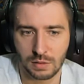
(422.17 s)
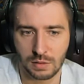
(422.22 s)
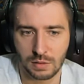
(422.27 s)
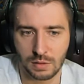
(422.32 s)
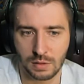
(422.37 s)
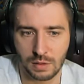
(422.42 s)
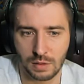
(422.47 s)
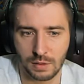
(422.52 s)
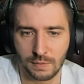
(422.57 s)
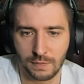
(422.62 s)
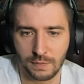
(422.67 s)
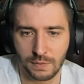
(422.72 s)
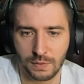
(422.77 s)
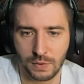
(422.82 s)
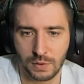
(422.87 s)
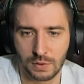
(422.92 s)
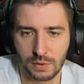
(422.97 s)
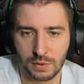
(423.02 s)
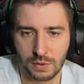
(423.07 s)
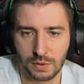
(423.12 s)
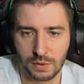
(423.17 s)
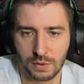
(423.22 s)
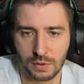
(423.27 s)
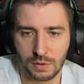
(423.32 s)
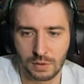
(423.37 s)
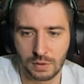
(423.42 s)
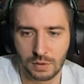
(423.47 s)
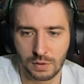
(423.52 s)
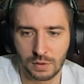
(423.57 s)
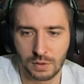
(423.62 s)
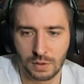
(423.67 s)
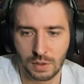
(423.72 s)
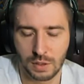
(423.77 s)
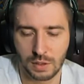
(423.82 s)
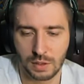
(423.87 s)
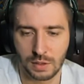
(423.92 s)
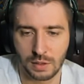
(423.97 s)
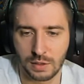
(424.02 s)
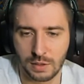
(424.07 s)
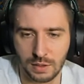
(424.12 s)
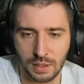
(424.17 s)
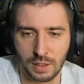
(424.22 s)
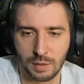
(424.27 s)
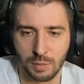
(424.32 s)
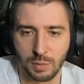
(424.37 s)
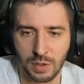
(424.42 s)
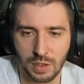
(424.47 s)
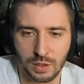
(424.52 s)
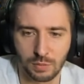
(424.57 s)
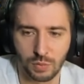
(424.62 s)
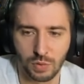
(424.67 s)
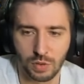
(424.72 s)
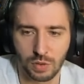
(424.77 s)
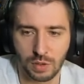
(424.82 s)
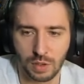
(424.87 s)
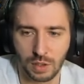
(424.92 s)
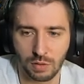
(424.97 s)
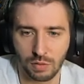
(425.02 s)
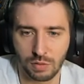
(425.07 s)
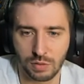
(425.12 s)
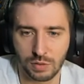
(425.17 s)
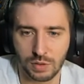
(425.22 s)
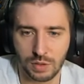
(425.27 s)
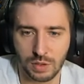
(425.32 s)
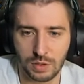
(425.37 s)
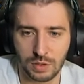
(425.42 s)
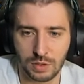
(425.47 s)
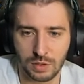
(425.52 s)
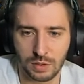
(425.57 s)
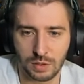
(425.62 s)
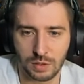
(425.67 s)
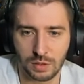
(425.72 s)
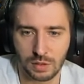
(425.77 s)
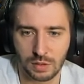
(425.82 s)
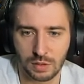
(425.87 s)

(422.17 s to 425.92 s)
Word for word: Гринфилд. Где, блин, мой оккультист?